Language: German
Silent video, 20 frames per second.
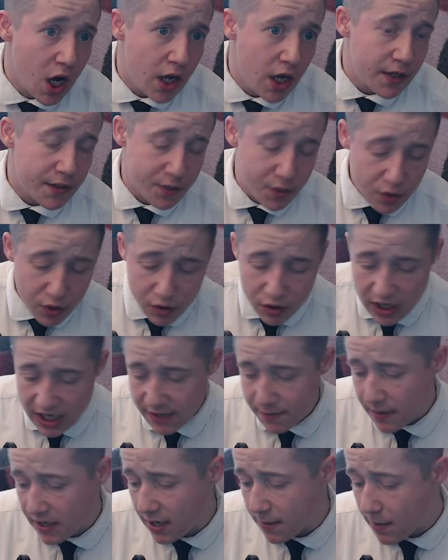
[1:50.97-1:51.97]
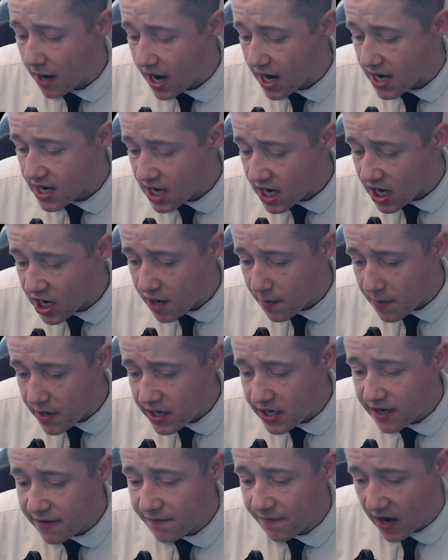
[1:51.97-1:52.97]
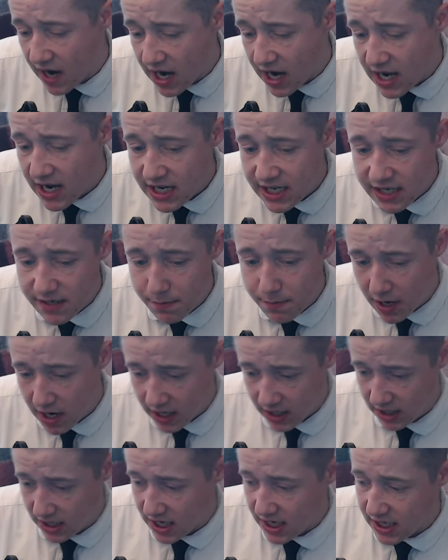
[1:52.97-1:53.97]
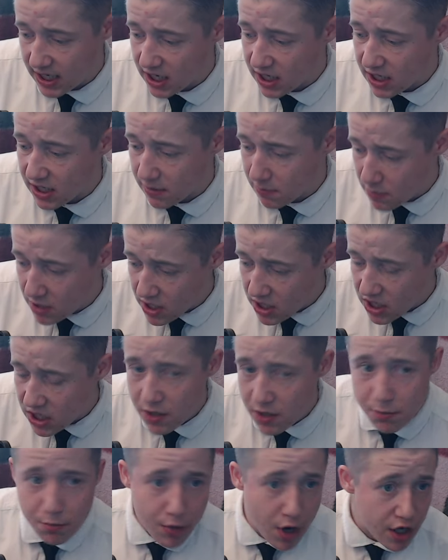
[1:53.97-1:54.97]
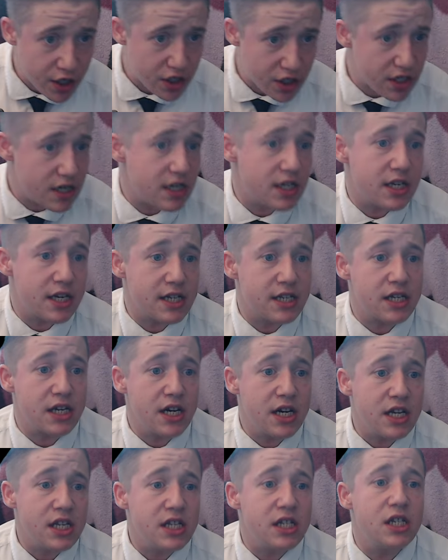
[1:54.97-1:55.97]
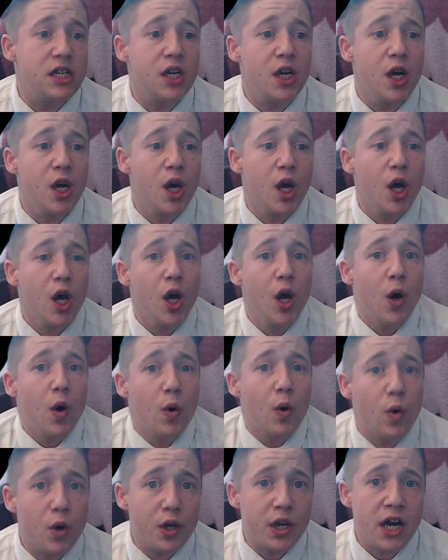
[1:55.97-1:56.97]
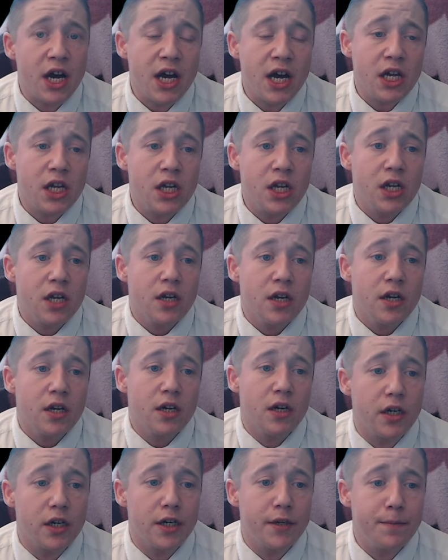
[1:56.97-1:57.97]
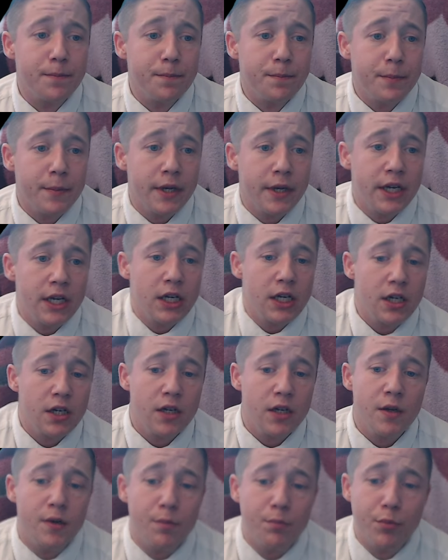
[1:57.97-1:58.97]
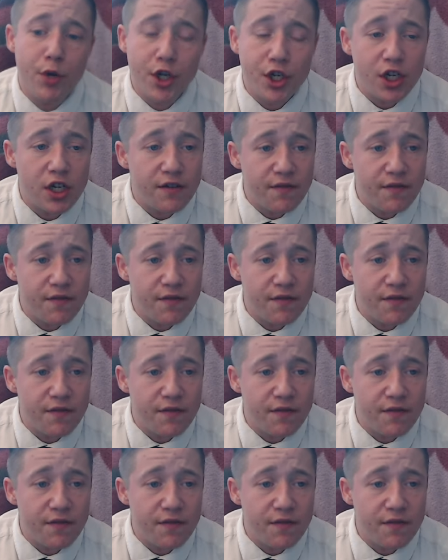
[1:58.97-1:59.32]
So, dass man dem anderen nämlich die Wahl lässt, mache ich das jetzt mit, möchte ich das jetzt oder ähm, möchte ich